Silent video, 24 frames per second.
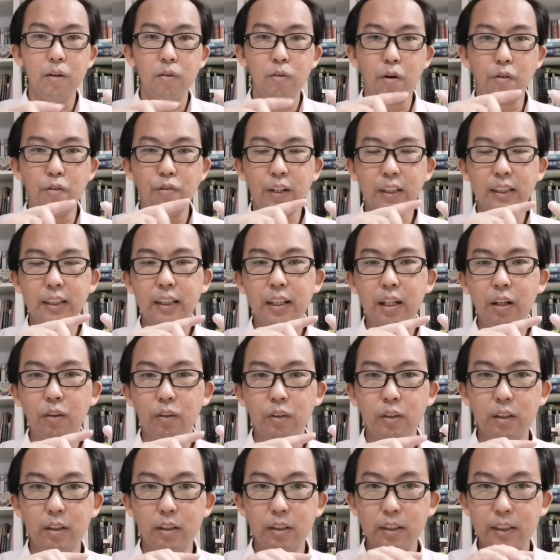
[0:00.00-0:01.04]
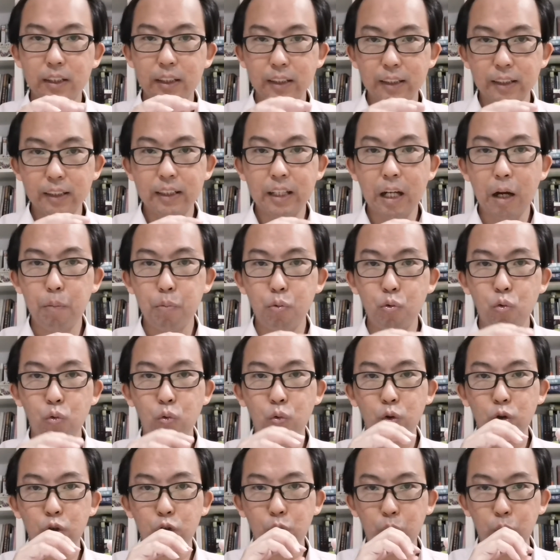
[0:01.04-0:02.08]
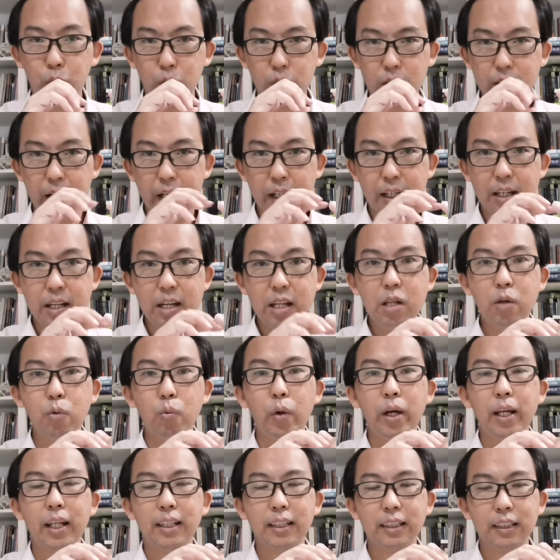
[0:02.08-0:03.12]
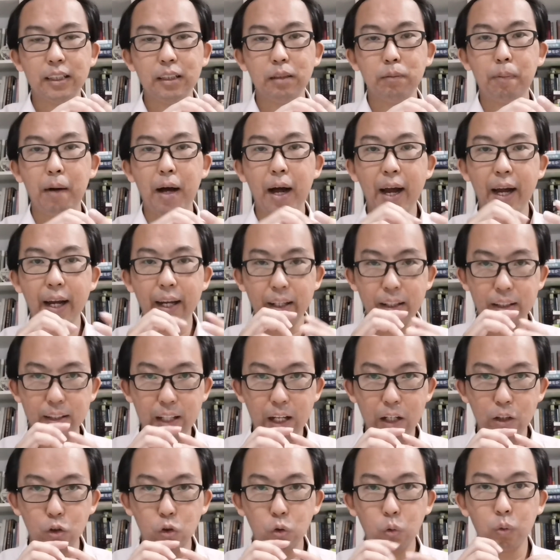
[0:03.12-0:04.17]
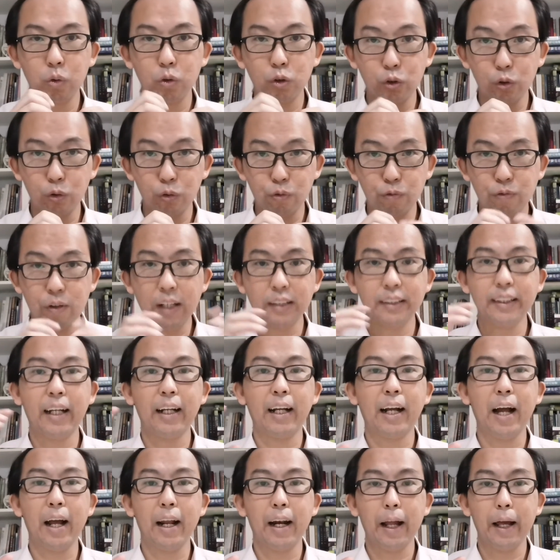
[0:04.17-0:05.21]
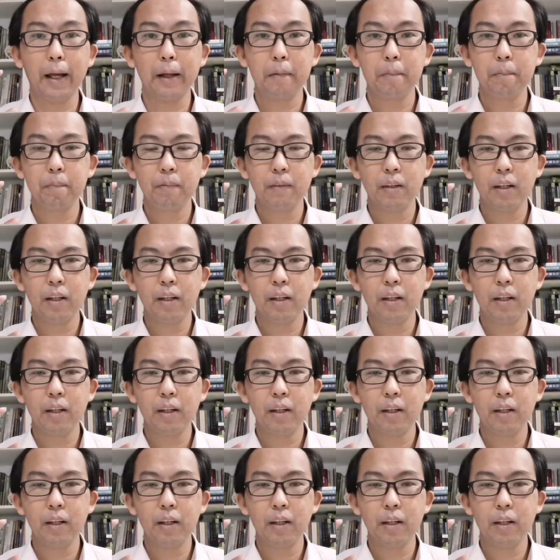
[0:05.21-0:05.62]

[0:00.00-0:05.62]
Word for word: 我们发现到。其实家谱就在立位支派当中就发展开来，